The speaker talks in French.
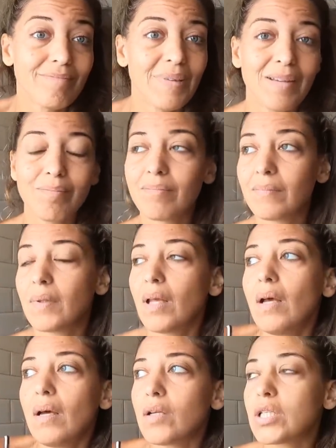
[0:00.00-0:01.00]
bah,
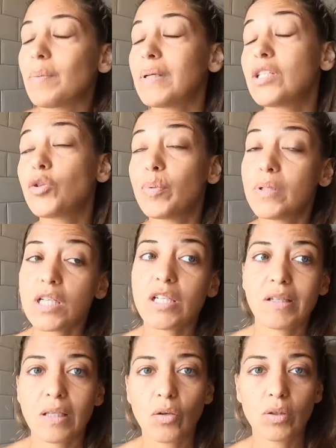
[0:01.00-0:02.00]
je sais pas si je peux dire que
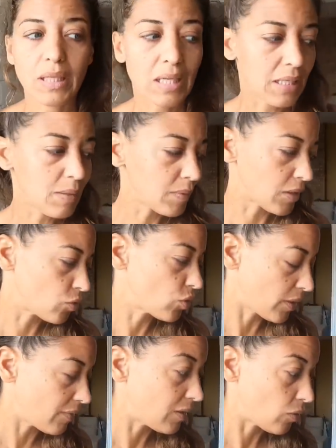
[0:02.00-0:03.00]
je travaille dans l'hôtellerie mais quand
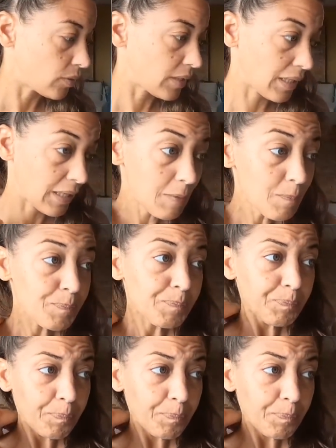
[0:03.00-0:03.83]
je travaille dans l'hôtellerie